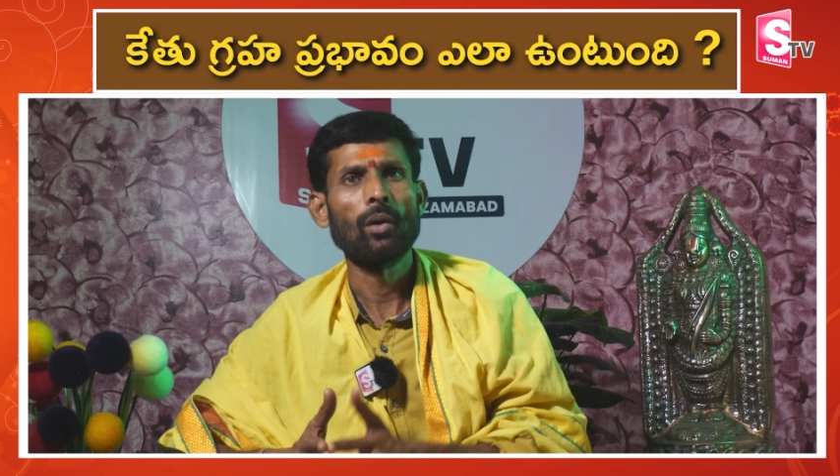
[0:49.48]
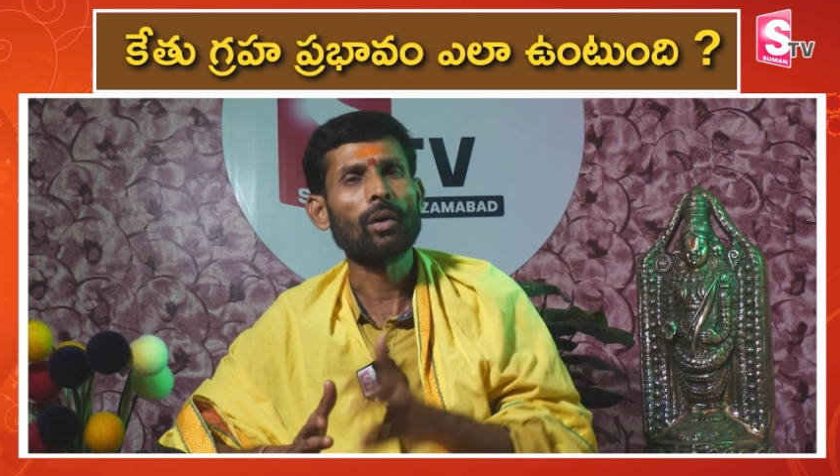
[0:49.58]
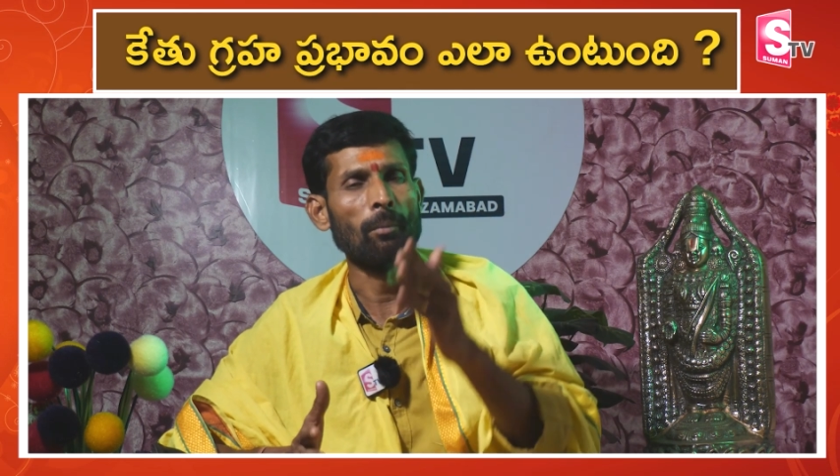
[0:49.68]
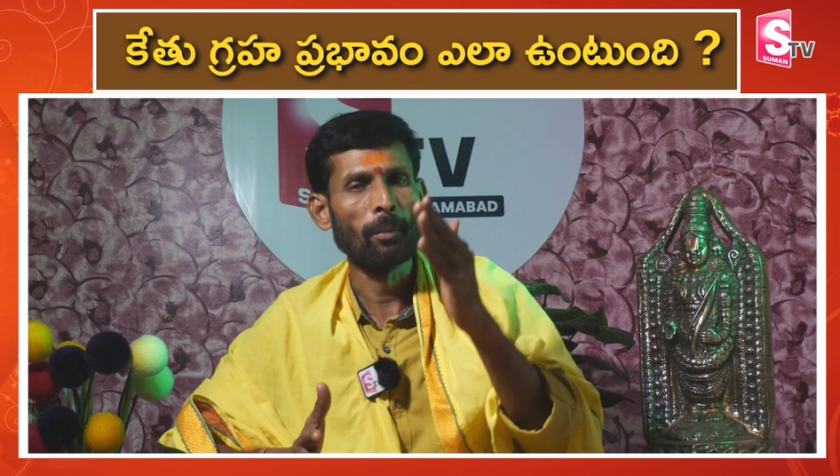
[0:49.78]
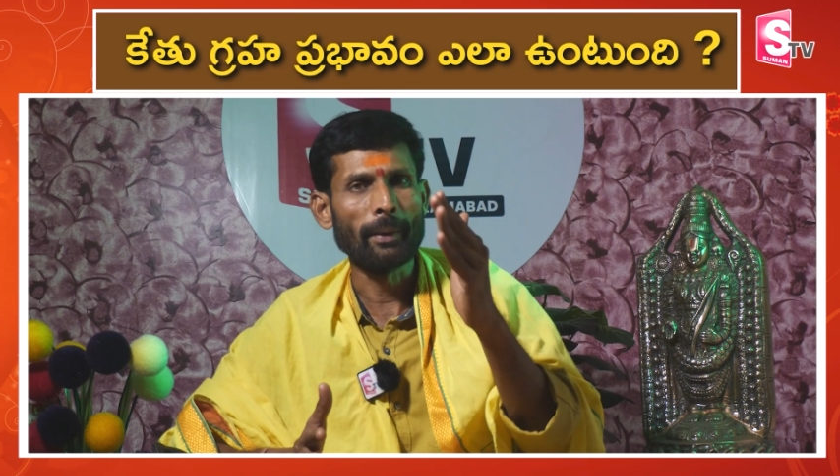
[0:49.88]

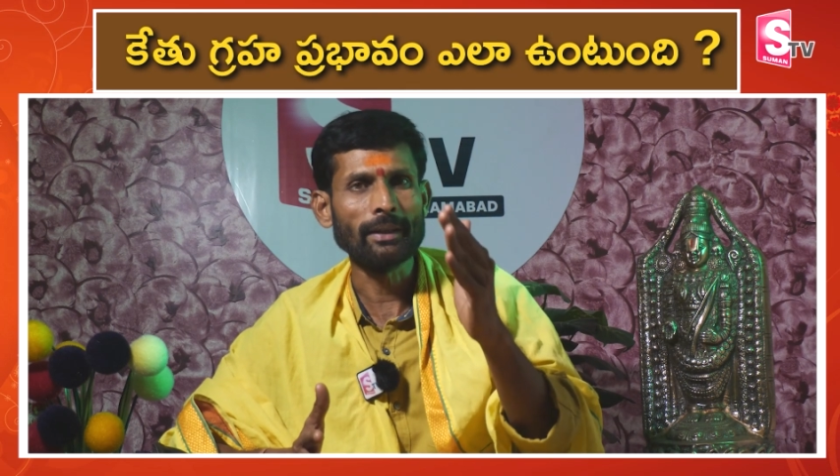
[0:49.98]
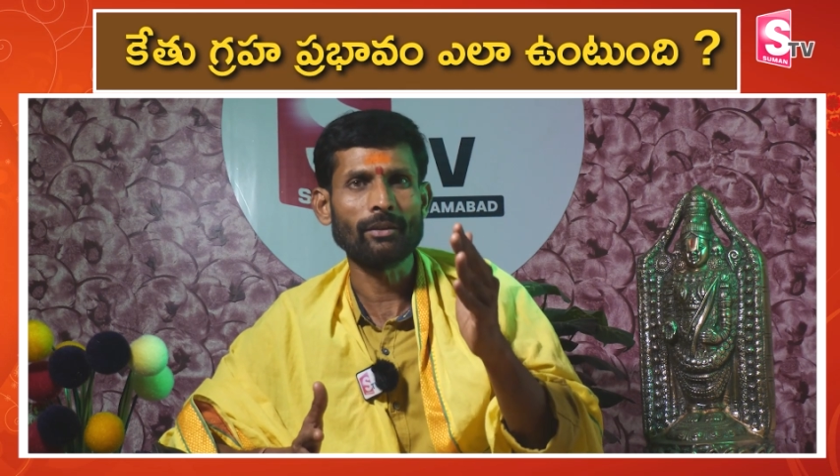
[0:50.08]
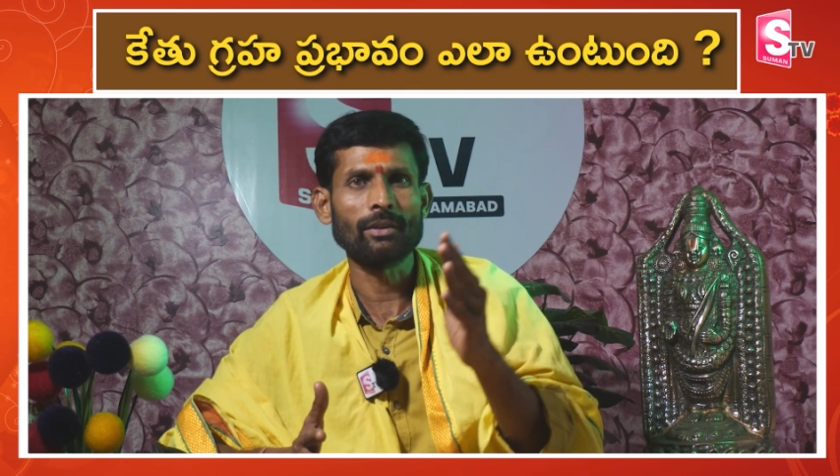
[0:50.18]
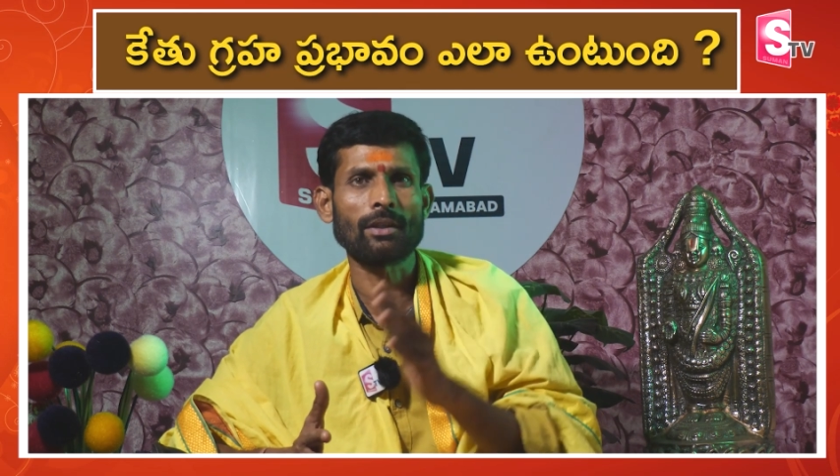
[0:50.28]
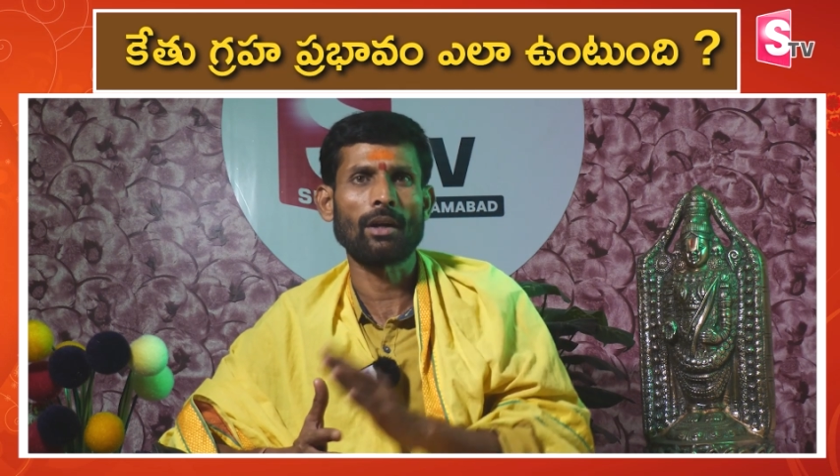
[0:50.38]
ఒక ముప్పై
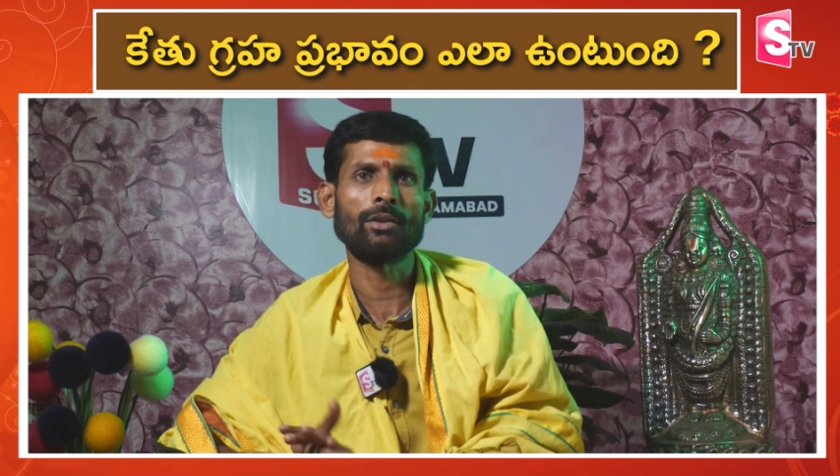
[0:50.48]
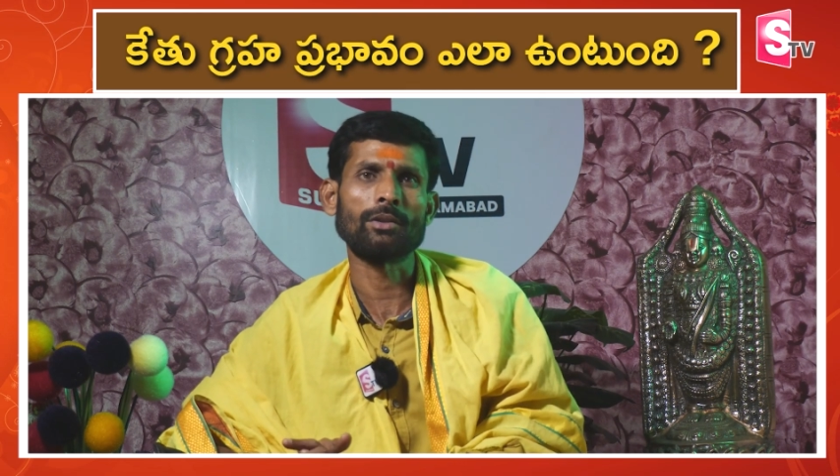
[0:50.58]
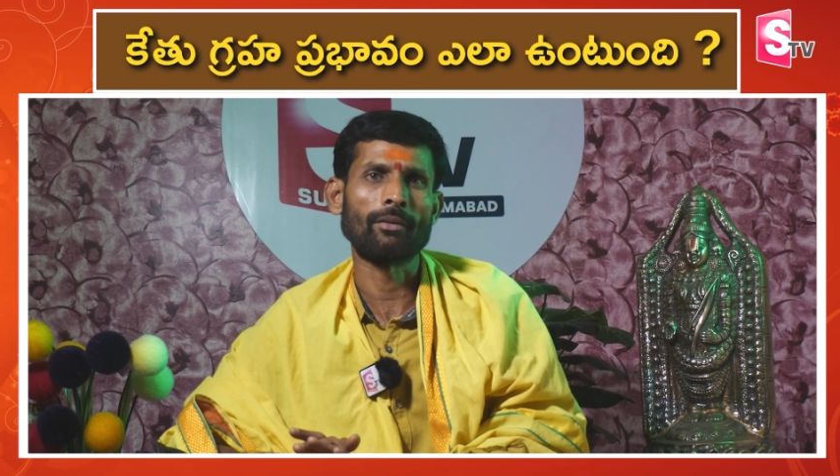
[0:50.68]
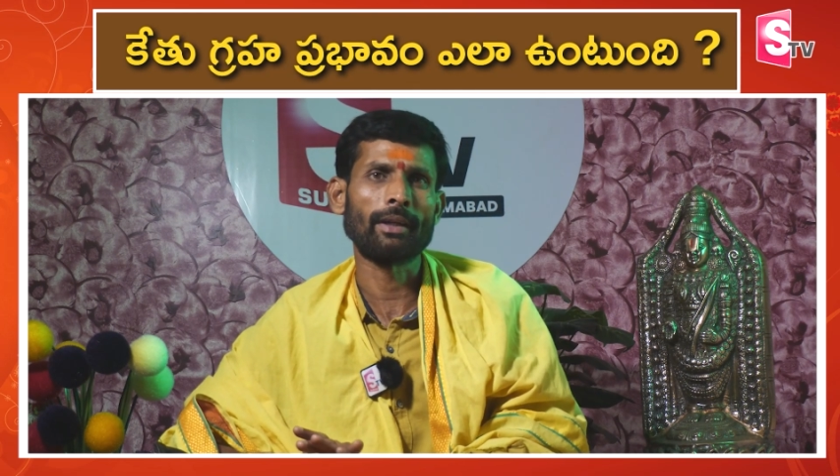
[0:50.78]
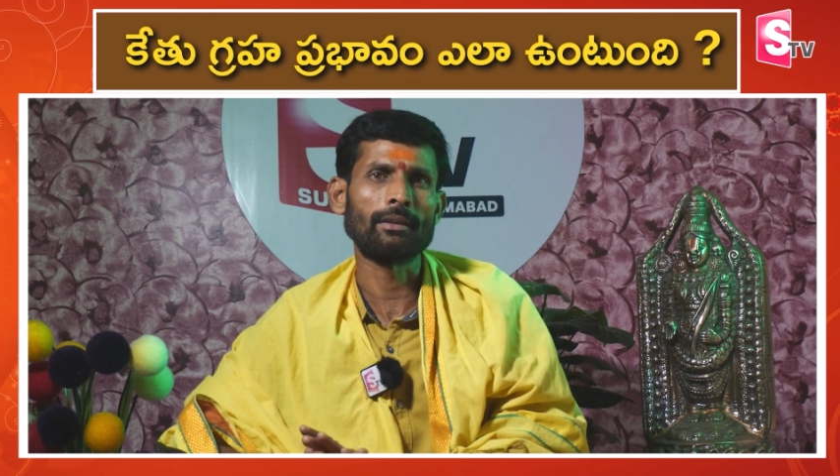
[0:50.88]
సంవత్సరాలు
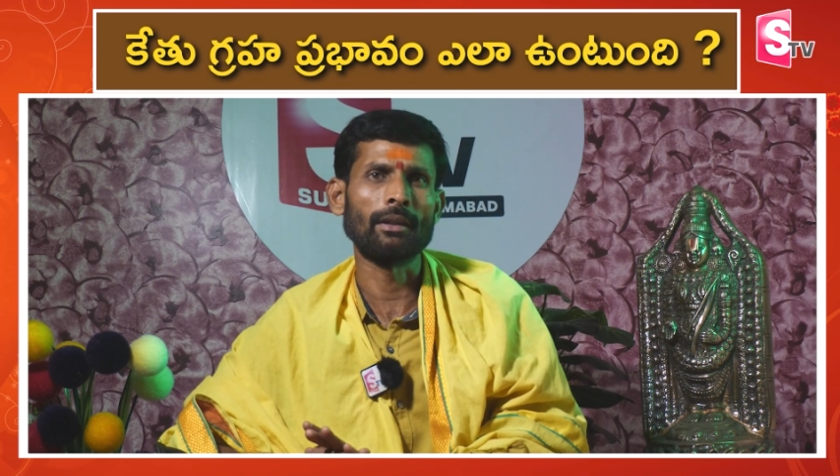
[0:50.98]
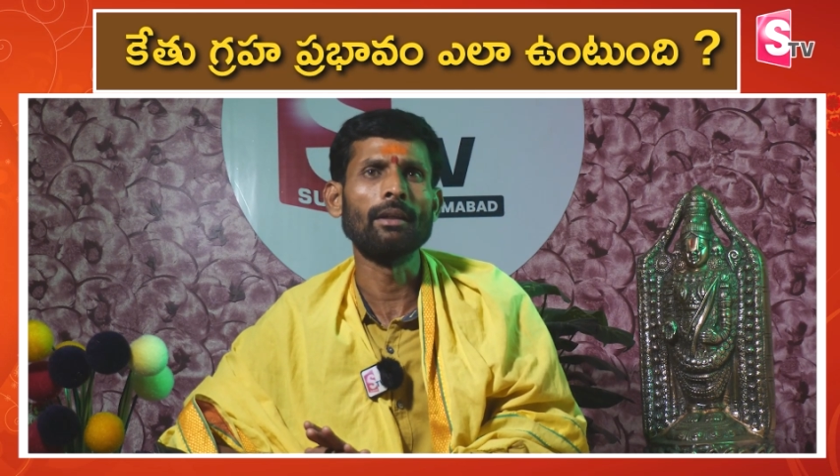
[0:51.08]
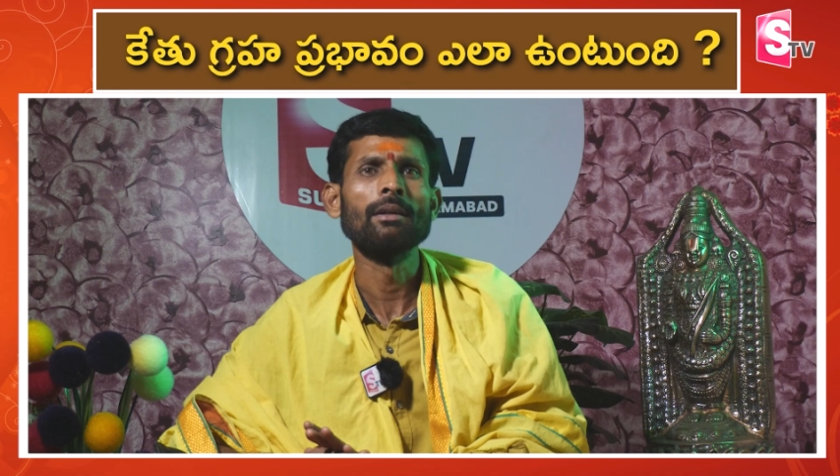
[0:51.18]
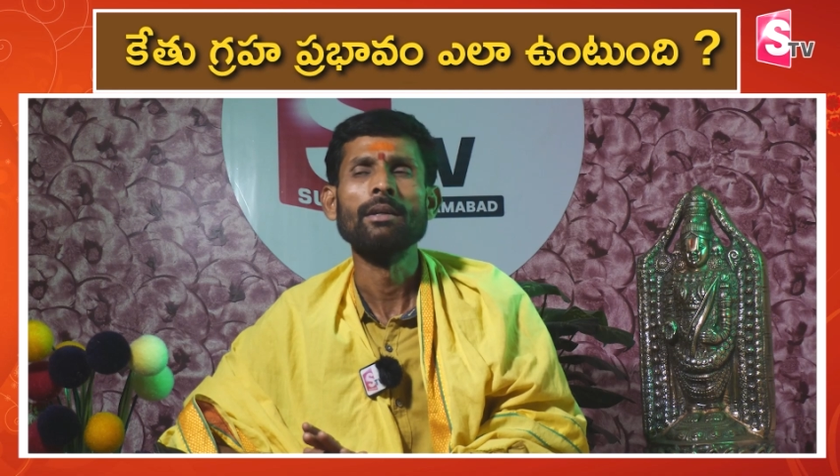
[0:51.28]
వచ్చిన వ్యక్తి